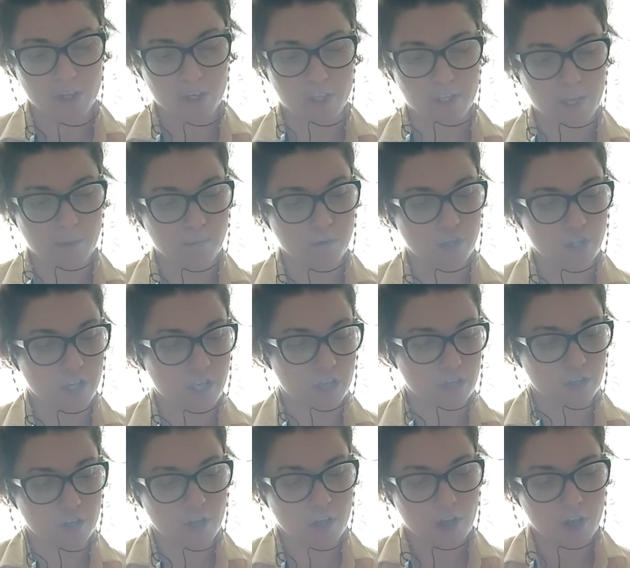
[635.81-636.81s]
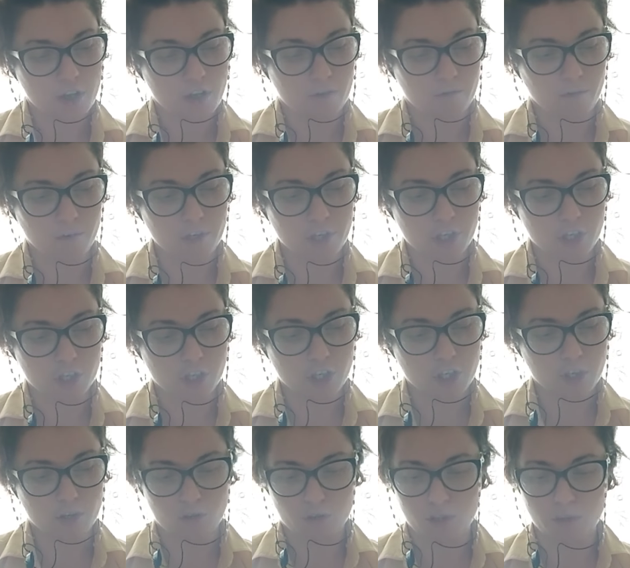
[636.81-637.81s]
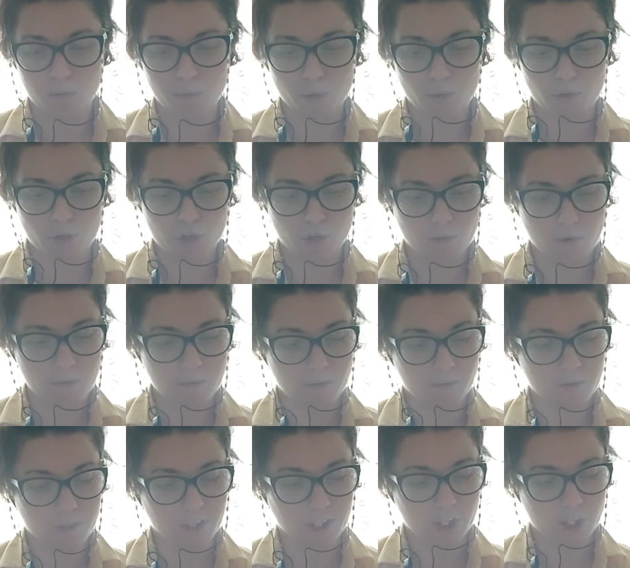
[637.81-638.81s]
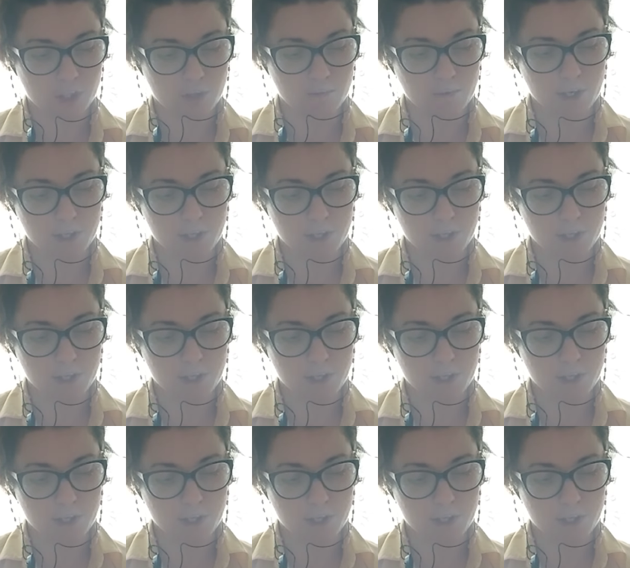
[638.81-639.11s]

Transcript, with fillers: I ta przyjaźń. Wolę szczerość do bólu niż kłamstwo za każdym